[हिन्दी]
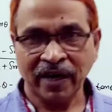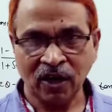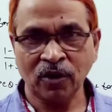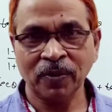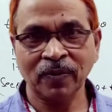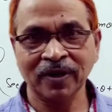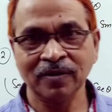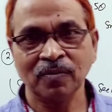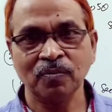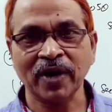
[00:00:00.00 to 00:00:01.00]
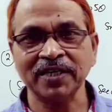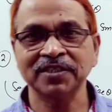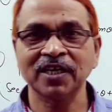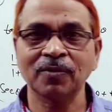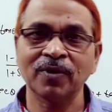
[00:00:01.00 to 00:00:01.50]
हेलो एवरीवन माई
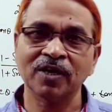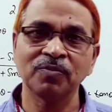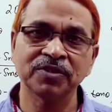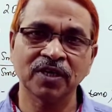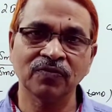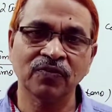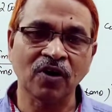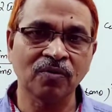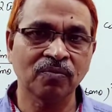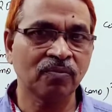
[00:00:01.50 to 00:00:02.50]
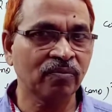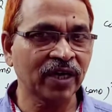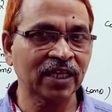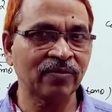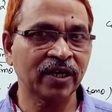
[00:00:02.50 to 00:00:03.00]
सेल्फ लक्ष्मी चंद फ्रॉम
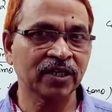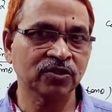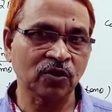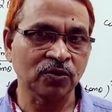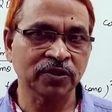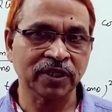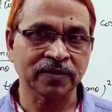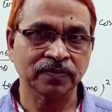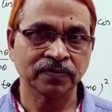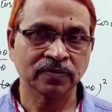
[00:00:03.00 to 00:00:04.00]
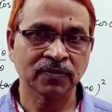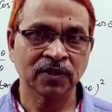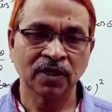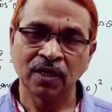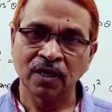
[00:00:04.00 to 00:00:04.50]
मैथमेटिक्स सॉल्यूशन
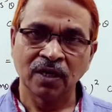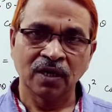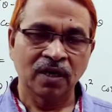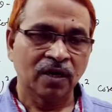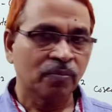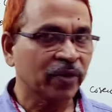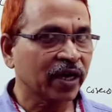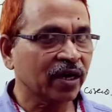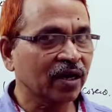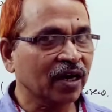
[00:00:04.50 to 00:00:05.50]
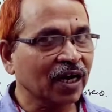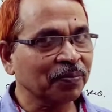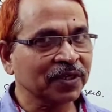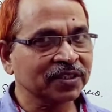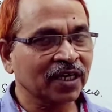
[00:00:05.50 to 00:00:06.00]
मैं
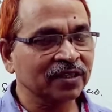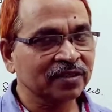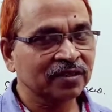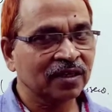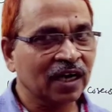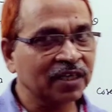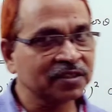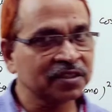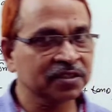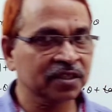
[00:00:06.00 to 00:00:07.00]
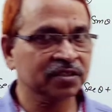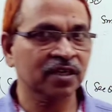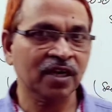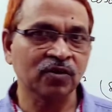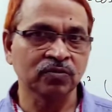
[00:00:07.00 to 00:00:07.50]
आपके साथ आज डिस्कस
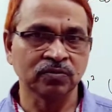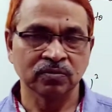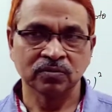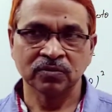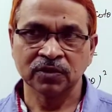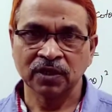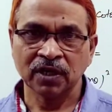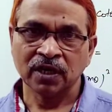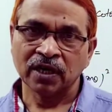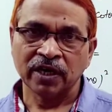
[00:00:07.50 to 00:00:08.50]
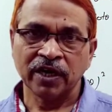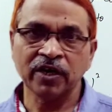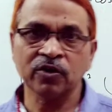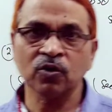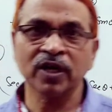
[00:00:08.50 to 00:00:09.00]
कर रहा हूँ
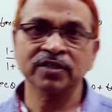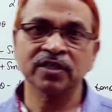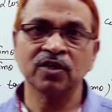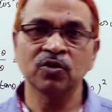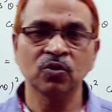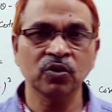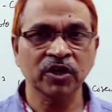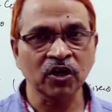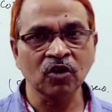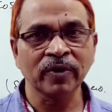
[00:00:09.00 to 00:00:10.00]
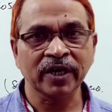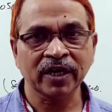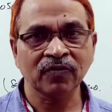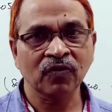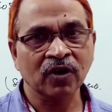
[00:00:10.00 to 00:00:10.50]
इंट्रोडक्शन टू
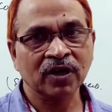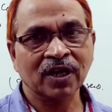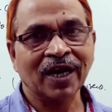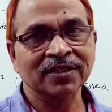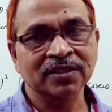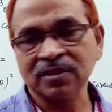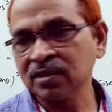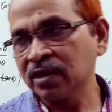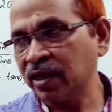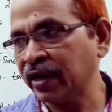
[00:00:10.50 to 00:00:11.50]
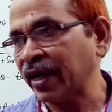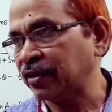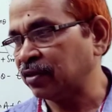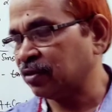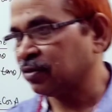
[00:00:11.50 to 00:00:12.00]
टिग्नोमेट्री फॉर क्लास
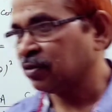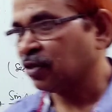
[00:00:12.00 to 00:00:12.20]
टेंथ